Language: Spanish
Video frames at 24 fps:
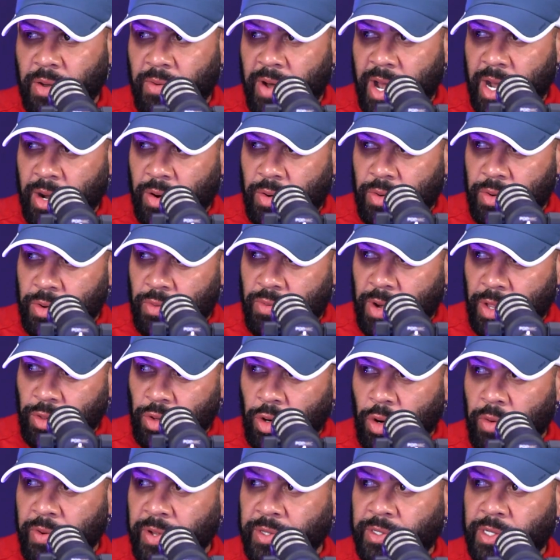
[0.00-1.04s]
banco y cuando
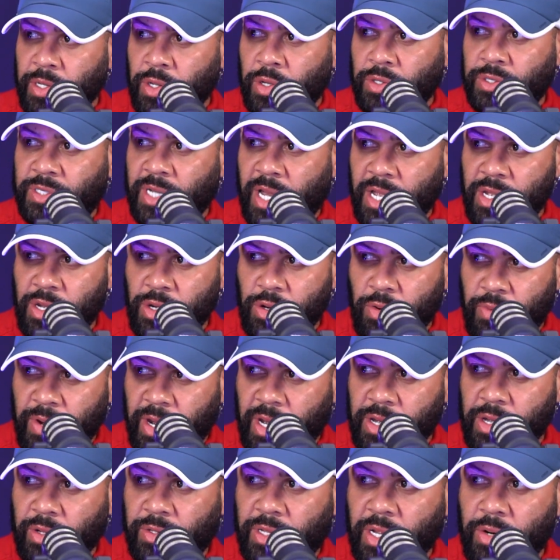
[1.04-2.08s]
a los 22 años yo vi
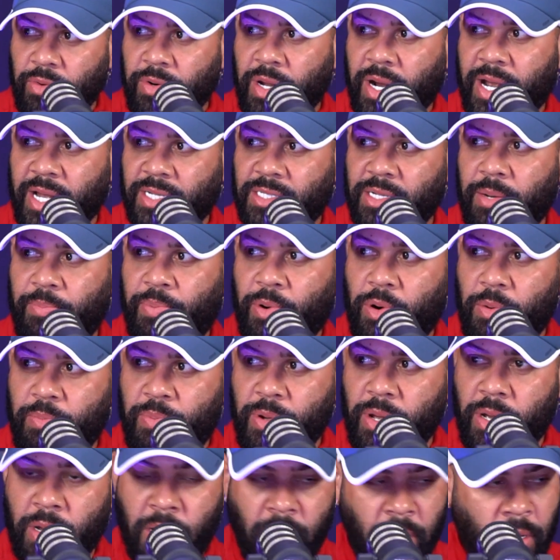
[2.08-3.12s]
que yo tenía una casa
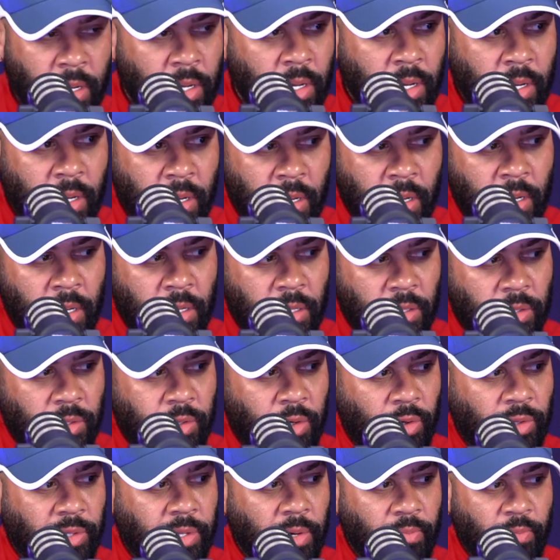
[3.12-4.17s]
propia
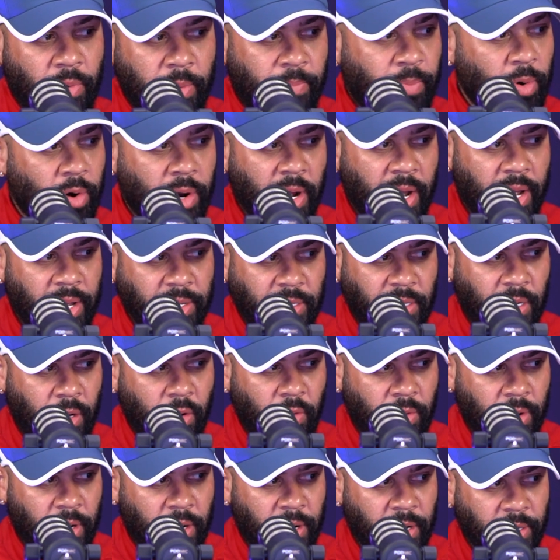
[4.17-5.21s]
donde muy poca gente
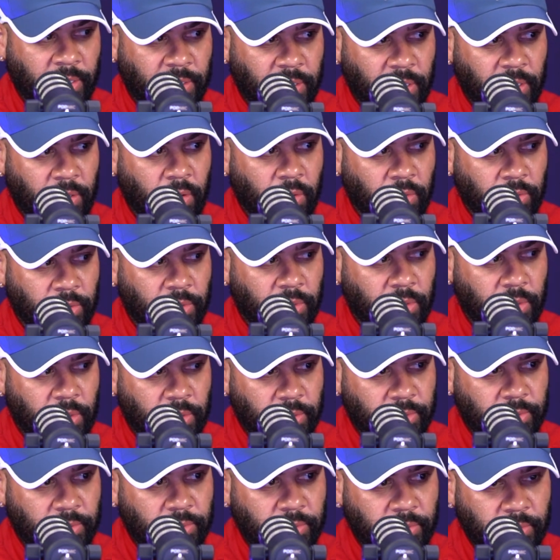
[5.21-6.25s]
logran esas cosas.
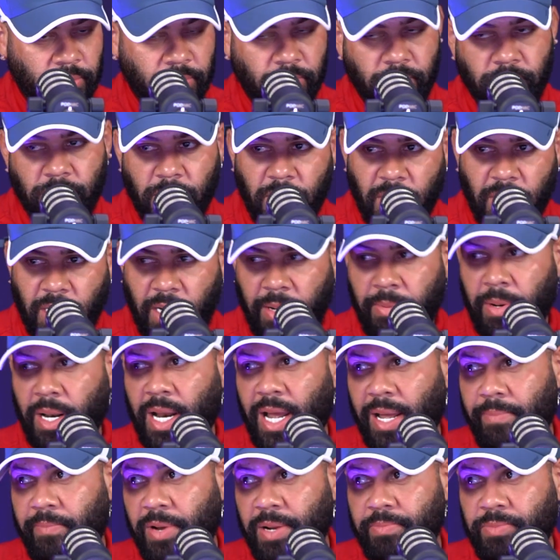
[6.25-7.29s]
Es
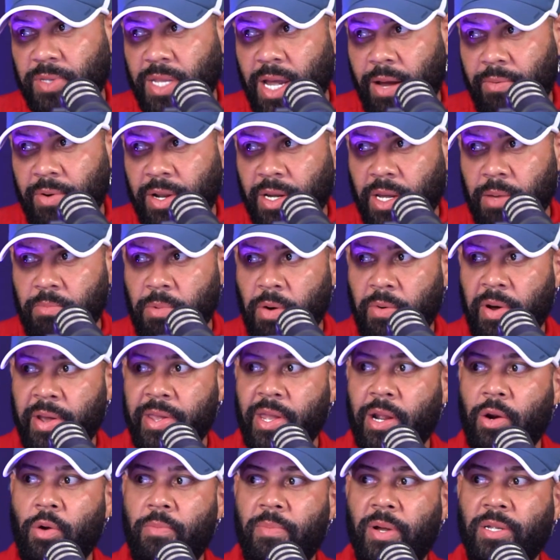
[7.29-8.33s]
lamentable que me vaya
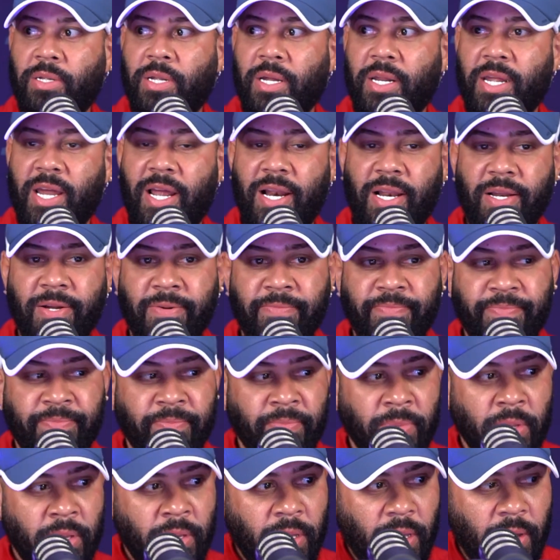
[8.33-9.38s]
lo material,
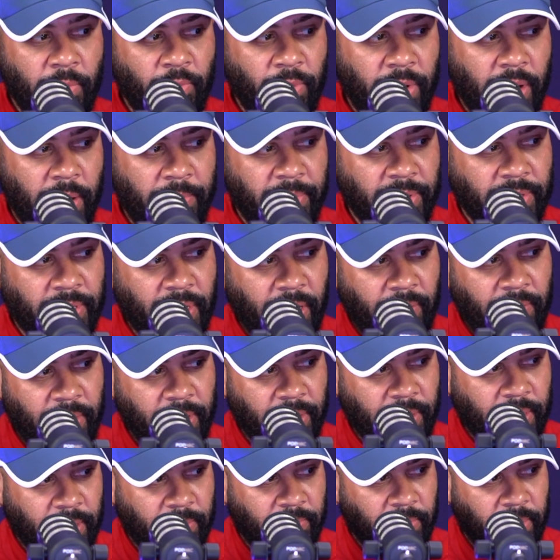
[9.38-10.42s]
es muy lamentable
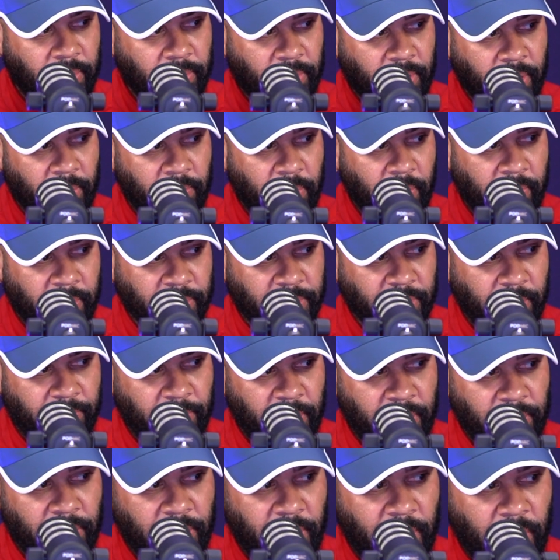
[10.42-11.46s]
que me, que me
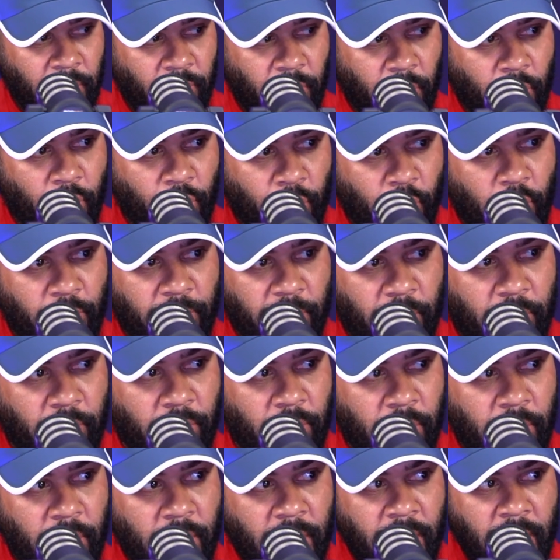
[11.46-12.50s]
basamente en lo económico.
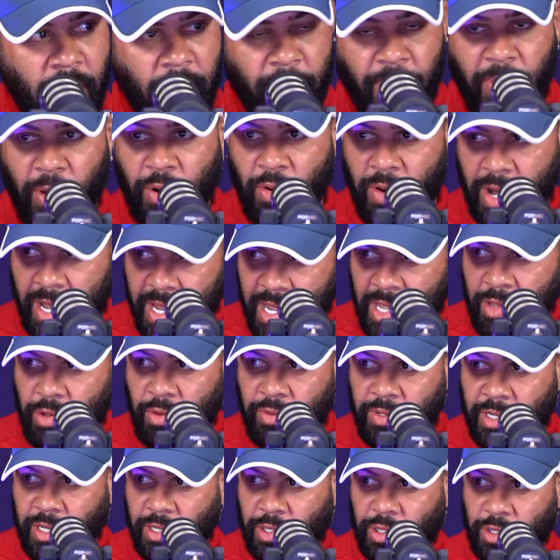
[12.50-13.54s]
Pero ahí
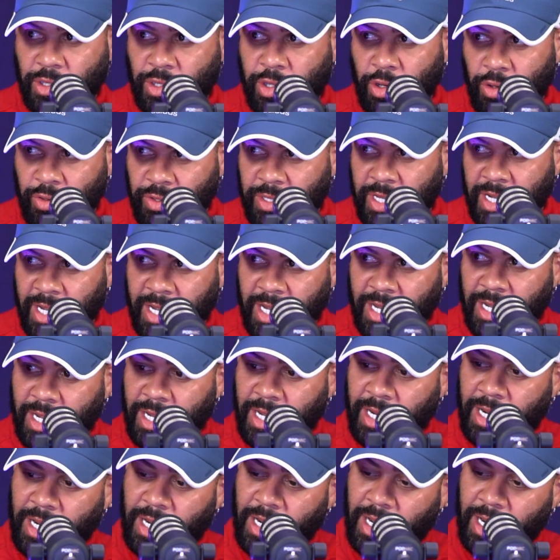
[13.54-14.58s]
donde,
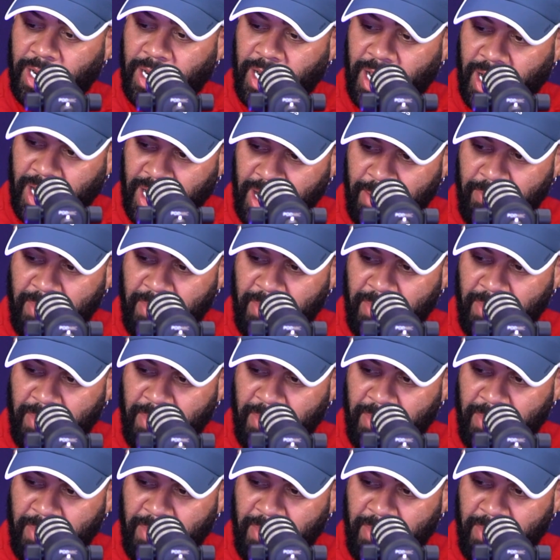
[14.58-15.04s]
donde la gran